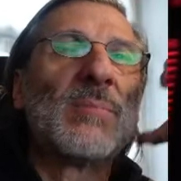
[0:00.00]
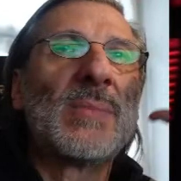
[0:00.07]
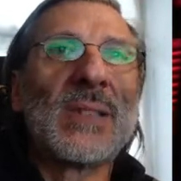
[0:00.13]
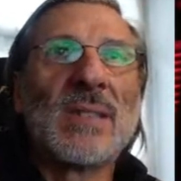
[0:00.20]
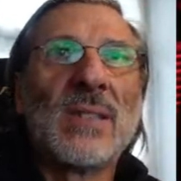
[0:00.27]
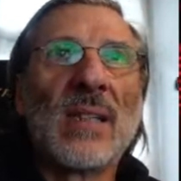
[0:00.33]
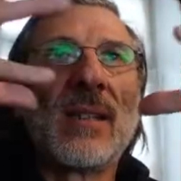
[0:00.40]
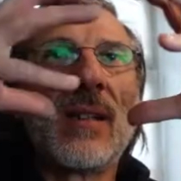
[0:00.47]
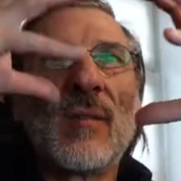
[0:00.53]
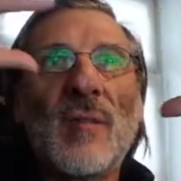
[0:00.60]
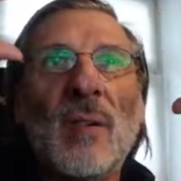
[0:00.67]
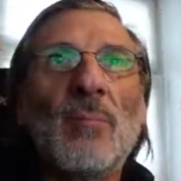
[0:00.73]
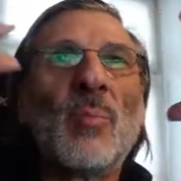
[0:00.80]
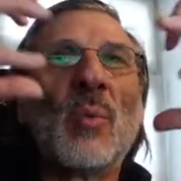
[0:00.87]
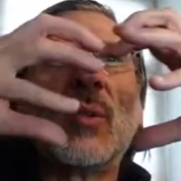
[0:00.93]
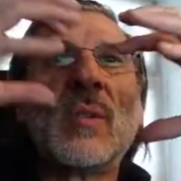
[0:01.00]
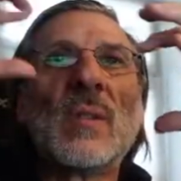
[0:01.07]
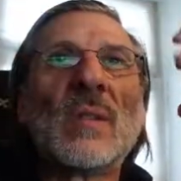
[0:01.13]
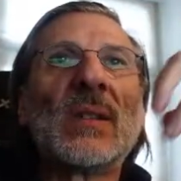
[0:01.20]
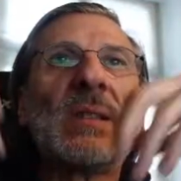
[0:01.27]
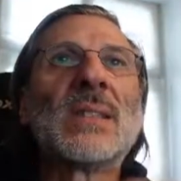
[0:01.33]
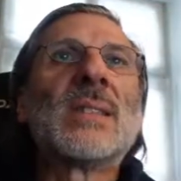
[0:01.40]
miteinander
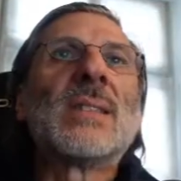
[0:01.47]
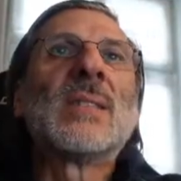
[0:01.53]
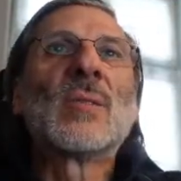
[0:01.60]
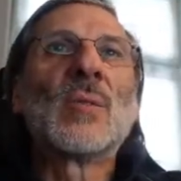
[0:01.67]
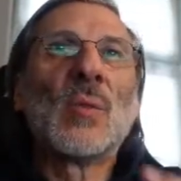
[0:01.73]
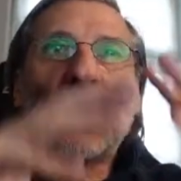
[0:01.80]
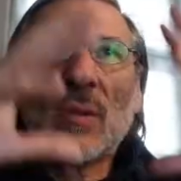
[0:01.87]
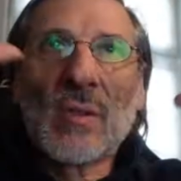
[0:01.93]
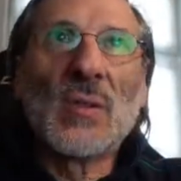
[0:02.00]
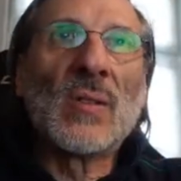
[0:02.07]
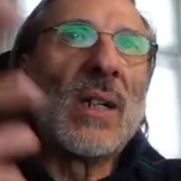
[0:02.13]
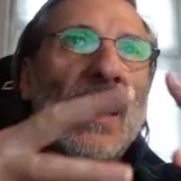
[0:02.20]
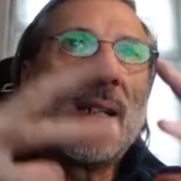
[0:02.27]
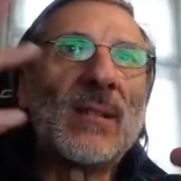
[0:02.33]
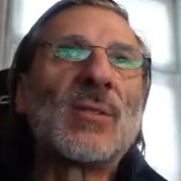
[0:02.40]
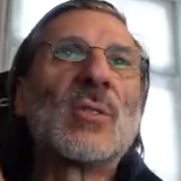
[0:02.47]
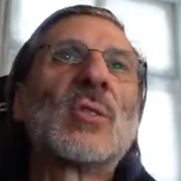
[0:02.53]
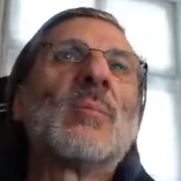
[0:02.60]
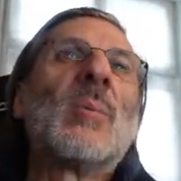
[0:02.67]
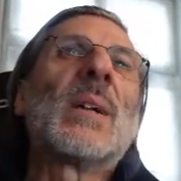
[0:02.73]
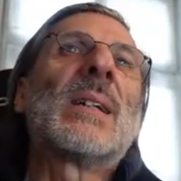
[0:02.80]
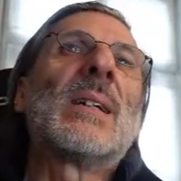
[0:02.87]
verbunden, dass die Soße und alle
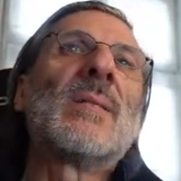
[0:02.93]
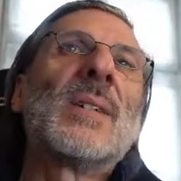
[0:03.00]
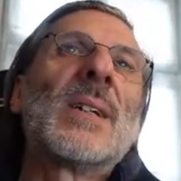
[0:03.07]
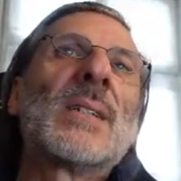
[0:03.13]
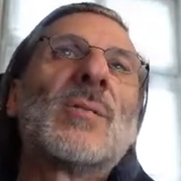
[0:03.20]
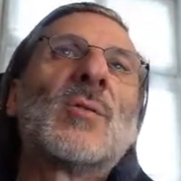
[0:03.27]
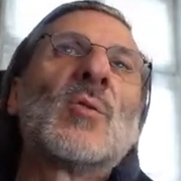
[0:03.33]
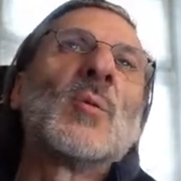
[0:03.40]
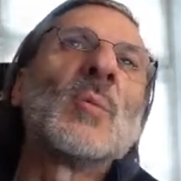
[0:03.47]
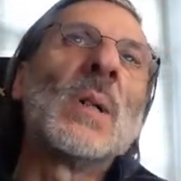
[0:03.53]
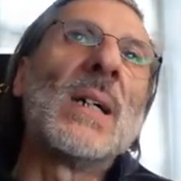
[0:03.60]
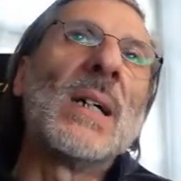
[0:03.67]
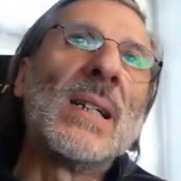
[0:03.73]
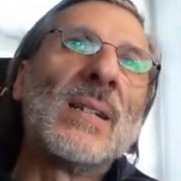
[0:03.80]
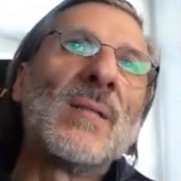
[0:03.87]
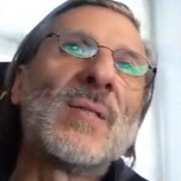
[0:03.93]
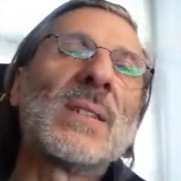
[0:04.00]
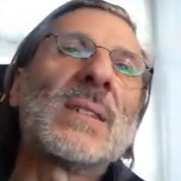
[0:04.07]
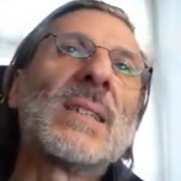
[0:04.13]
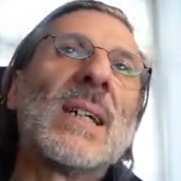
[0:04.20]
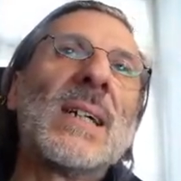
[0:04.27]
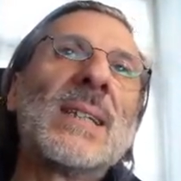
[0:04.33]
Geschmäcker wirklich überall
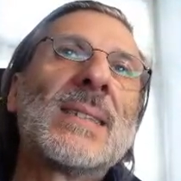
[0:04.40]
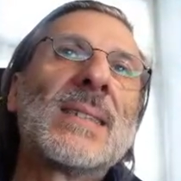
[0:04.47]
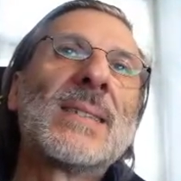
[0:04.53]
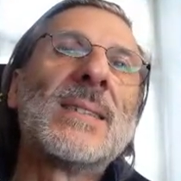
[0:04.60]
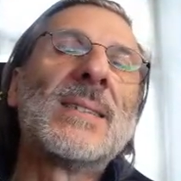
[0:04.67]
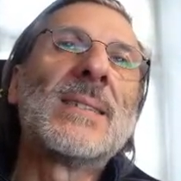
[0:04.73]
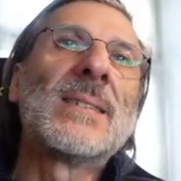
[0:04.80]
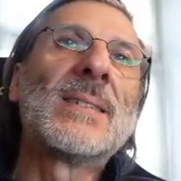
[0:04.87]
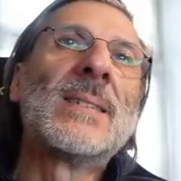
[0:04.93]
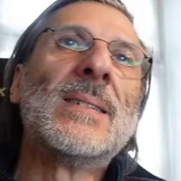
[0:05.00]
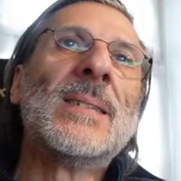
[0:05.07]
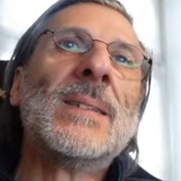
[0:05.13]
verteilt sind.